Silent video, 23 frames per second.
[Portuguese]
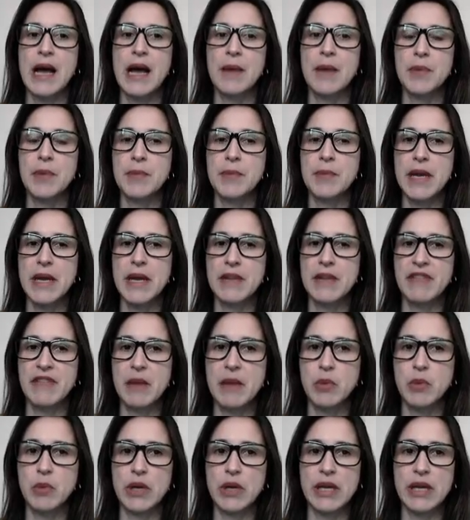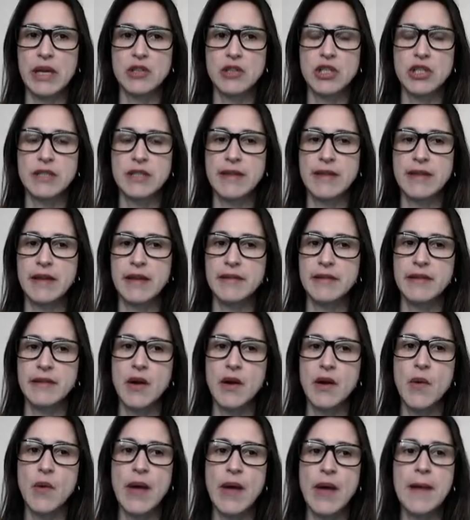A primeira fábula que a gente tem,
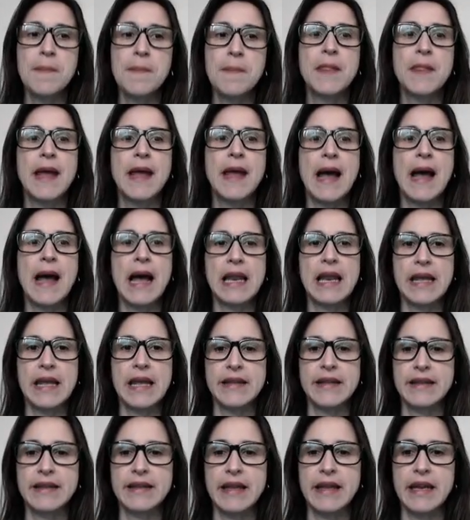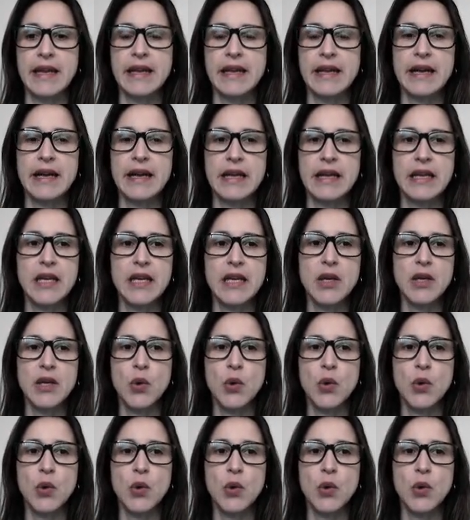então, é a leiteira e